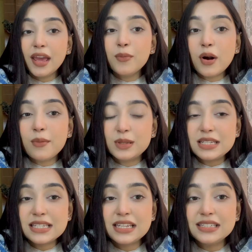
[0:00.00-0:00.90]
এবং
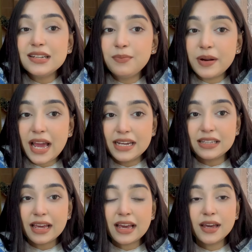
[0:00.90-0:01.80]
আমাদের স্কিনটা ব্রাইট
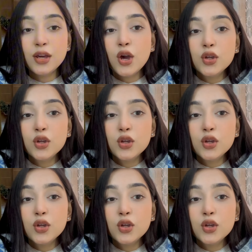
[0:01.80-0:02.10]
দেখায়